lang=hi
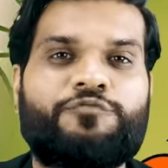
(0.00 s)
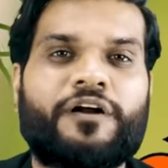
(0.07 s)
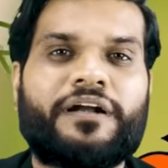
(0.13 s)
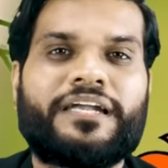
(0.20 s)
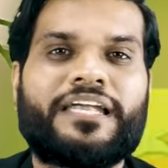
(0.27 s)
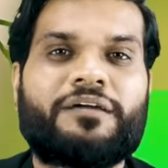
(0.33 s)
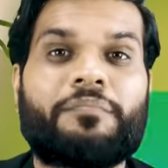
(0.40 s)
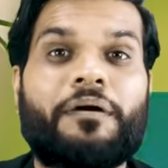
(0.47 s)

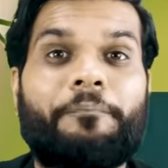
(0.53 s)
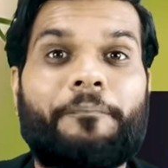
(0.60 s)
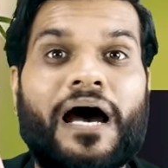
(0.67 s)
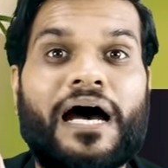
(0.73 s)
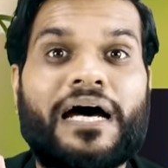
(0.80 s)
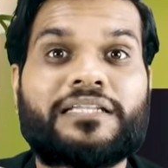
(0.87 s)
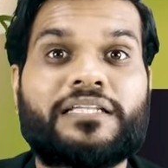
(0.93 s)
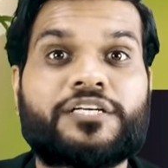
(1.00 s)
फंडिंग में
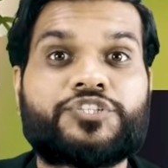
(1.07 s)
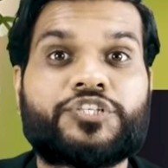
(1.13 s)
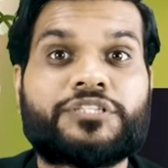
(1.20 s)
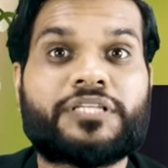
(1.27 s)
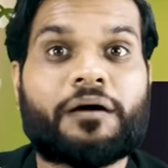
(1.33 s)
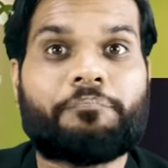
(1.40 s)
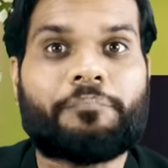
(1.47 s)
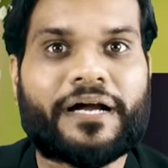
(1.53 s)

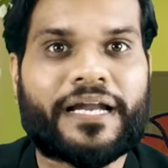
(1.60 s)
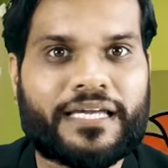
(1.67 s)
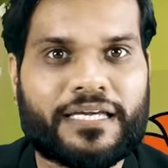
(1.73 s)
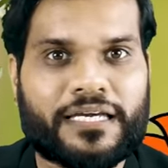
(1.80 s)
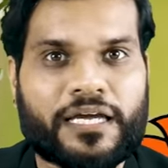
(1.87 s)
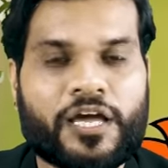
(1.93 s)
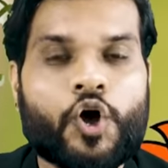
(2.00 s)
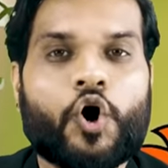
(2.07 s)
पारदर्शिता
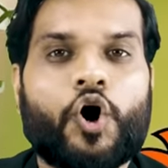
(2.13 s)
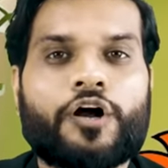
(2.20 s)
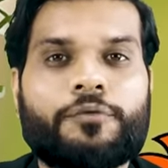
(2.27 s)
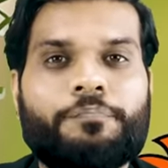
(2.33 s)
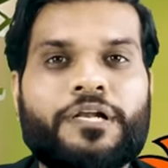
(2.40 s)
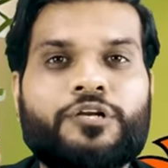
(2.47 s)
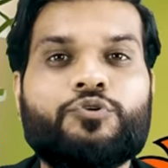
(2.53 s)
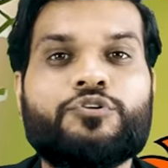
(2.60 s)
बढ़ेगी और
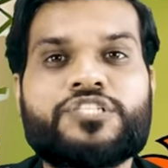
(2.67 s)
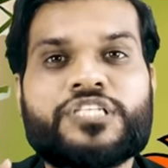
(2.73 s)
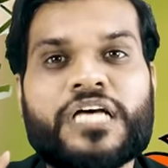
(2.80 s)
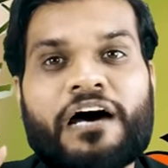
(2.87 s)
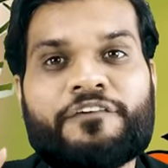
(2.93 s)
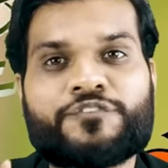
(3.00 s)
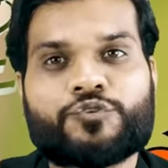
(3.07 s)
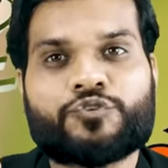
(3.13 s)
बिल्कुल
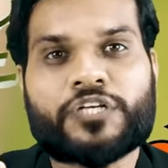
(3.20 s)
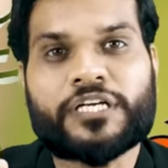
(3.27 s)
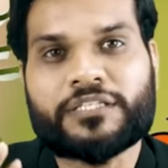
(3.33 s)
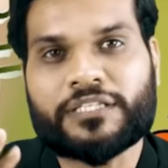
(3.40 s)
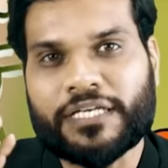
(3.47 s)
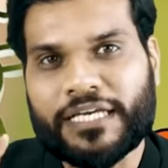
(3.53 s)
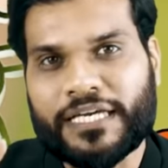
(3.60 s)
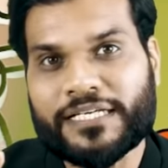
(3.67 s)
साफ सुथरे
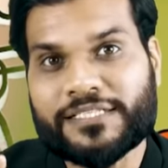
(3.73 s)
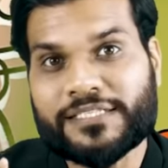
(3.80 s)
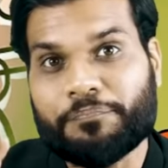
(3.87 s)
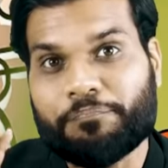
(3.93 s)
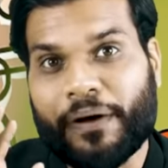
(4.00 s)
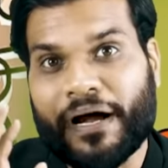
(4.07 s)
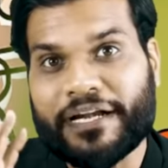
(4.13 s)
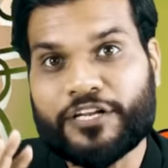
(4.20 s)
तरीके से
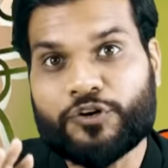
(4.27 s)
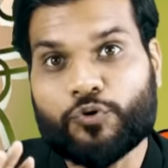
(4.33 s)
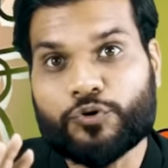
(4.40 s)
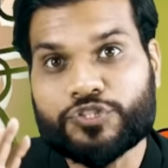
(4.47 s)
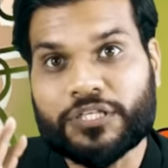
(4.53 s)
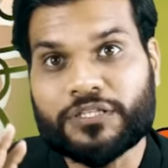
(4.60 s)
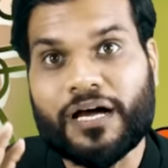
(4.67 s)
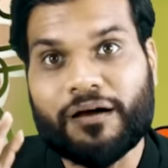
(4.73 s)
पार्टी को
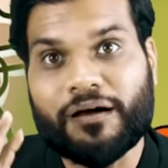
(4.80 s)
चंदा